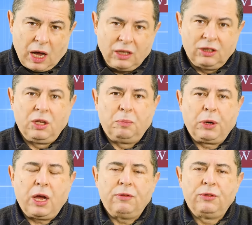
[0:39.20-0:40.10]

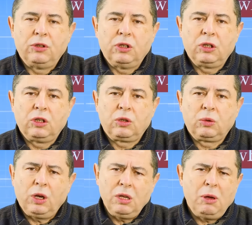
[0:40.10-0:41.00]
antyprawnych,
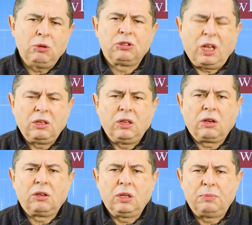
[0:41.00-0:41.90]
które nie mają
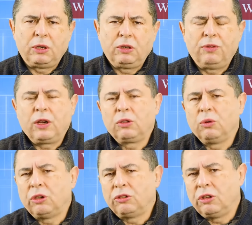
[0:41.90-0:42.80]
żadnego de, de facto
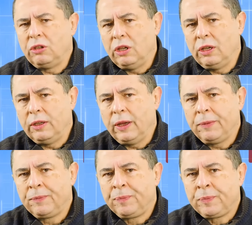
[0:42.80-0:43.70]

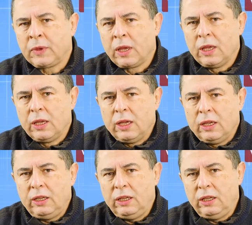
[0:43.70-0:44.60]
uzasadnienia.
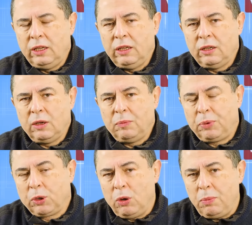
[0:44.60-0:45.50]
I e,
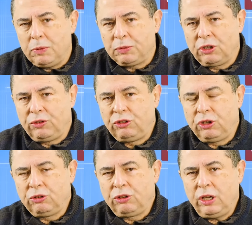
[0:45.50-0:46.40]
próby
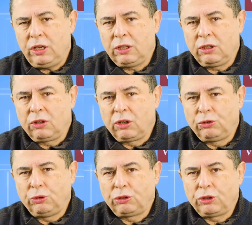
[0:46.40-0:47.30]
przezwyciężenia tego
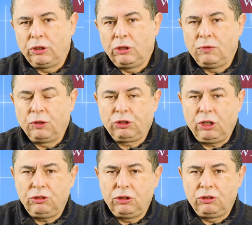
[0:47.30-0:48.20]
kryzysu ze strony
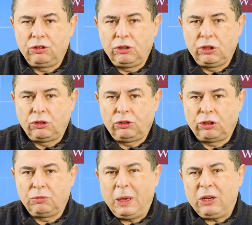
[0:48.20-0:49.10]
nowoczesnej, czyli
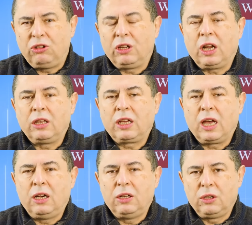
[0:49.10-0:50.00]
dotychczas bardziej
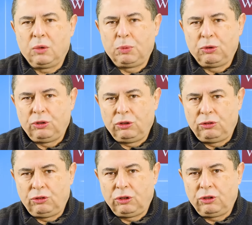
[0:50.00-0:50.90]
radykalnej
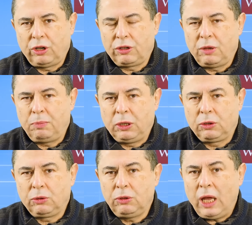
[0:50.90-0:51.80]
opozycji Ryszarda
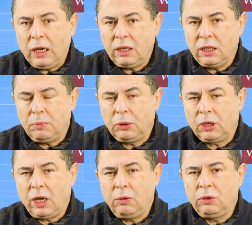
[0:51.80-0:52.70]
Petru, nagle
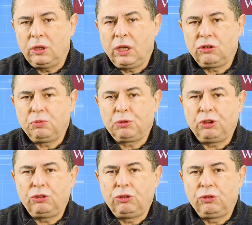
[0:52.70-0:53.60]
napotkały na
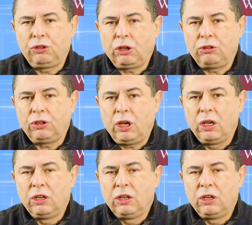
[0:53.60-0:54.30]
sprzeciw Grzegorza